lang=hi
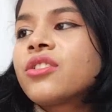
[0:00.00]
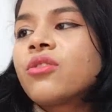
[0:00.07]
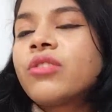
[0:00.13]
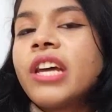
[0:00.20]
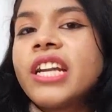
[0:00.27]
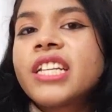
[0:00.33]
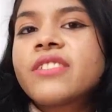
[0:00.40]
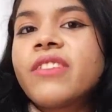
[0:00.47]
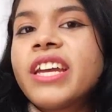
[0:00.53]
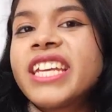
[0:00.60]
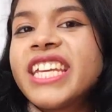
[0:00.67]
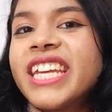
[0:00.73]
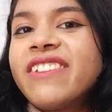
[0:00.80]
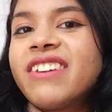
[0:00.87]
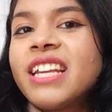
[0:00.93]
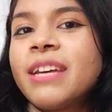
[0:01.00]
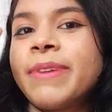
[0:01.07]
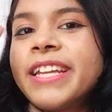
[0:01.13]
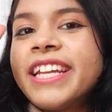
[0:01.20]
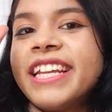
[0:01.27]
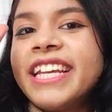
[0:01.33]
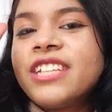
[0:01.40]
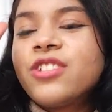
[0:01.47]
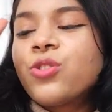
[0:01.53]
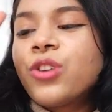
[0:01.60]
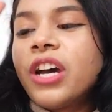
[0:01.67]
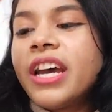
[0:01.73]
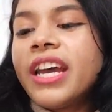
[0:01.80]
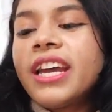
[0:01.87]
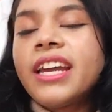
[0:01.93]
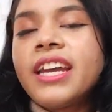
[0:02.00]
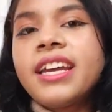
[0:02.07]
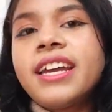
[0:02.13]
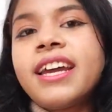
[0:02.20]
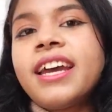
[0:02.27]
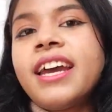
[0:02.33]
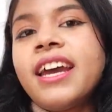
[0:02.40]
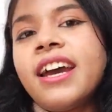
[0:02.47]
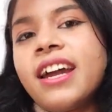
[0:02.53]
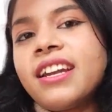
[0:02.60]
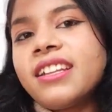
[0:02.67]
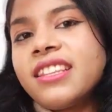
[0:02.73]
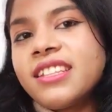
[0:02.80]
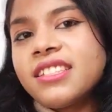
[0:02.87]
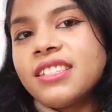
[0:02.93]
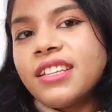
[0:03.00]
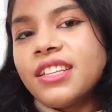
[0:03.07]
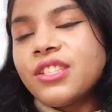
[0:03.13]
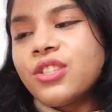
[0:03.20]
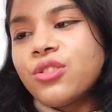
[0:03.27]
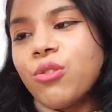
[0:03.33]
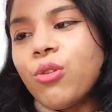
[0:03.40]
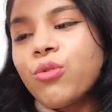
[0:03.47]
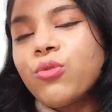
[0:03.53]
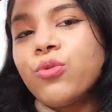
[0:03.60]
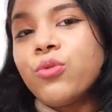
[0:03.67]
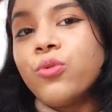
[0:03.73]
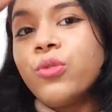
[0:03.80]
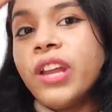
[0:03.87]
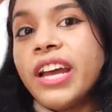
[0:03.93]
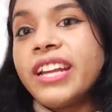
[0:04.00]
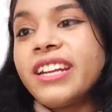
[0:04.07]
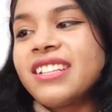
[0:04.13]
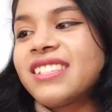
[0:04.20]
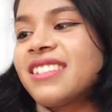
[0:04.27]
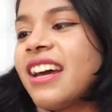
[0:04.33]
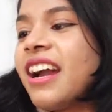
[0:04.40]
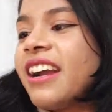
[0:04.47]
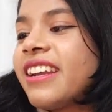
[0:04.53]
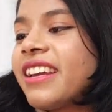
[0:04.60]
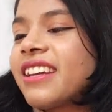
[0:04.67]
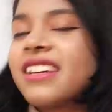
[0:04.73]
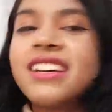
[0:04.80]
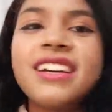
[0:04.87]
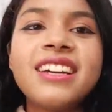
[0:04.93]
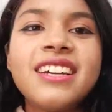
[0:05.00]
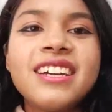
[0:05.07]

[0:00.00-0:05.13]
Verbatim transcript: सो दैट्स वाई ये वाला मैंने ले चुका है एंड दिस इज सो कूल एंड स्थेटिक